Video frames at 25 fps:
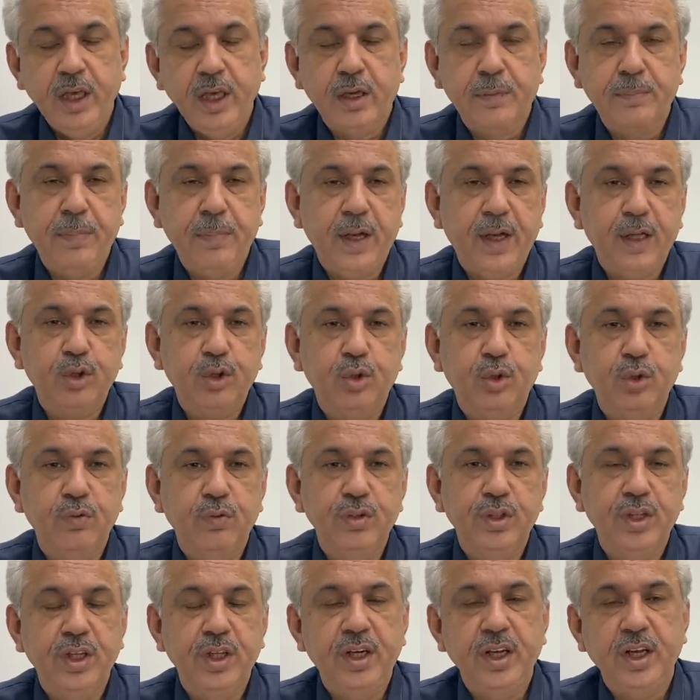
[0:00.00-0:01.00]
एक बात तो
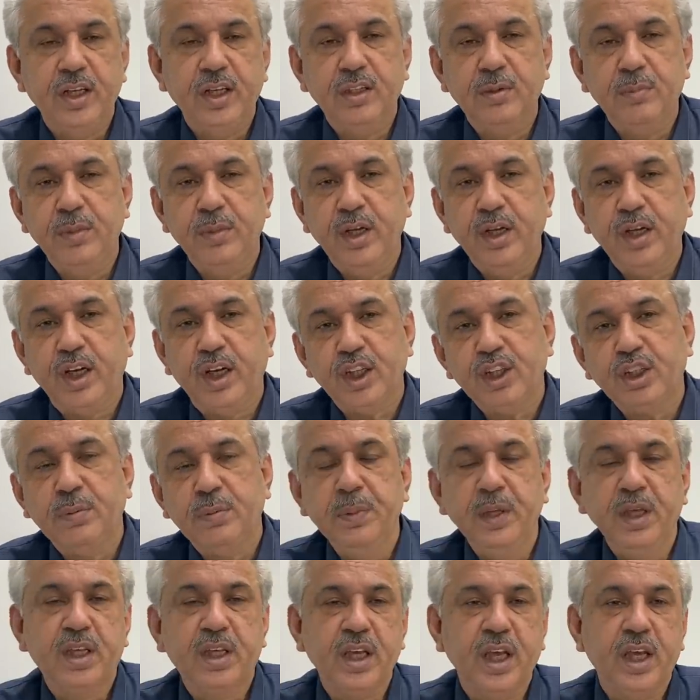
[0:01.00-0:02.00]
वज़ी अजम ने
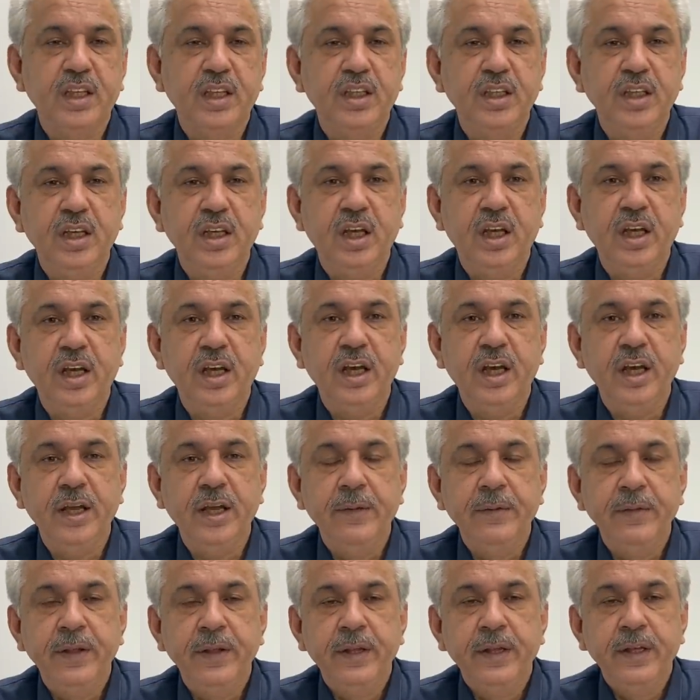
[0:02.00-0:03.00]
ख़त्मी कह दिया है
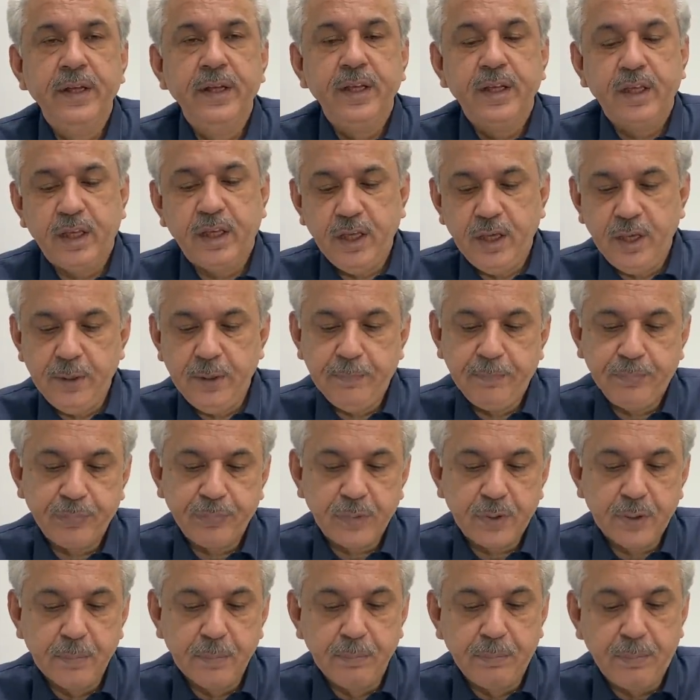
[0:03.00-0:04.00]
कि
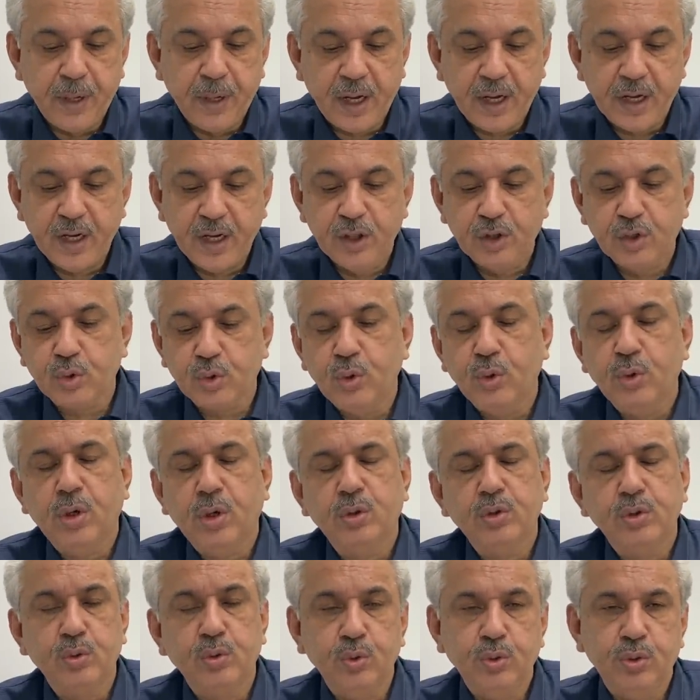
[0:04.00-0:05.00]
भारत को
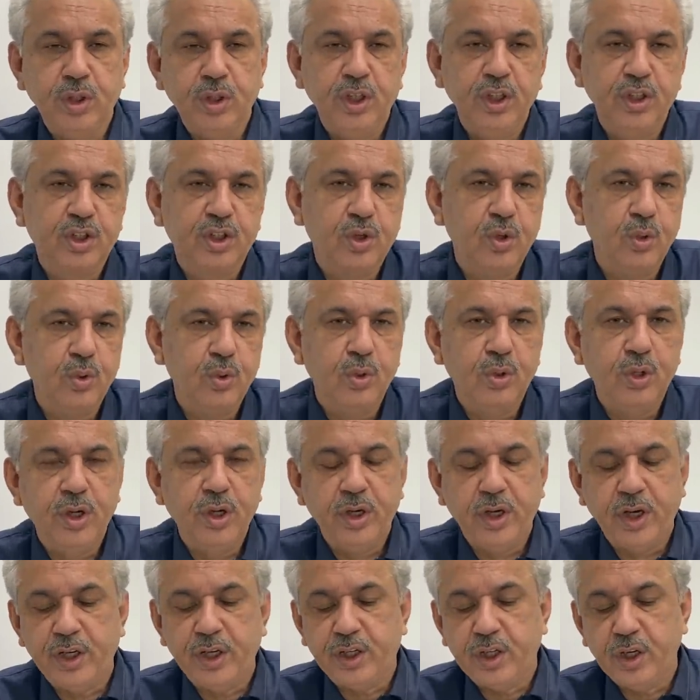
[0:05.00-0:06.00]
खूस इसको
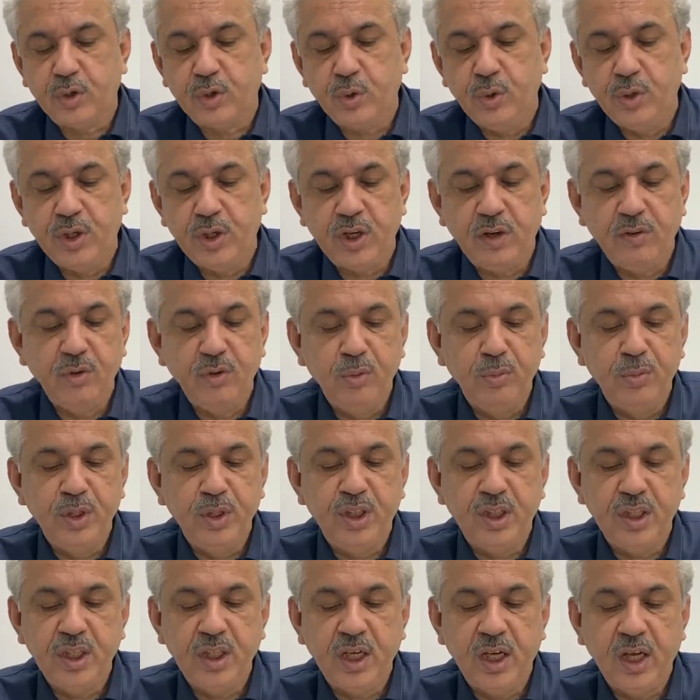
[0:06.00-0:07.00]
उन्होंने राइटर को इंटरव्यू
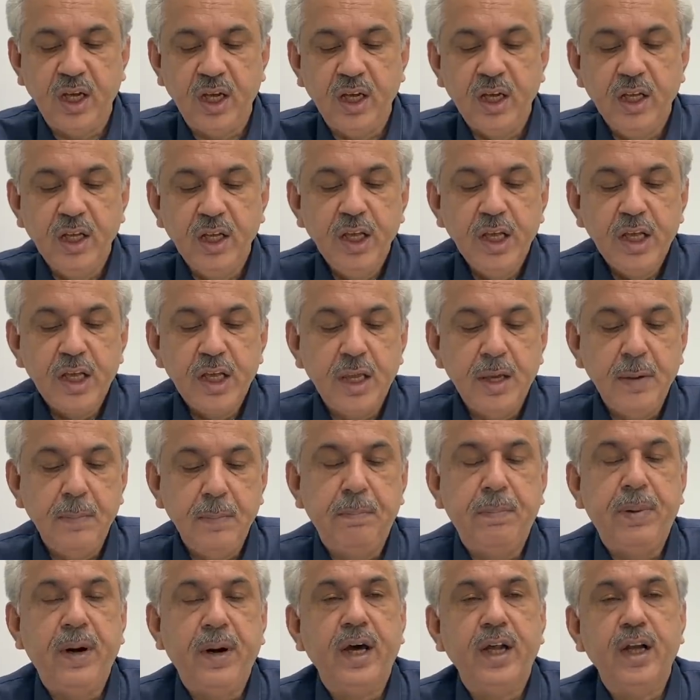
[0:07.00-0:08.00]
भी दिया कि
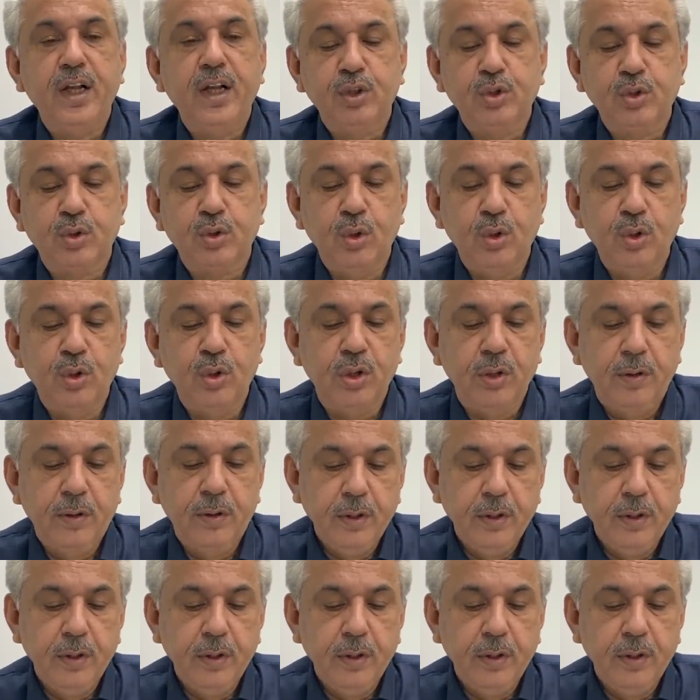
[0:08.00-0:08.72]
भारत को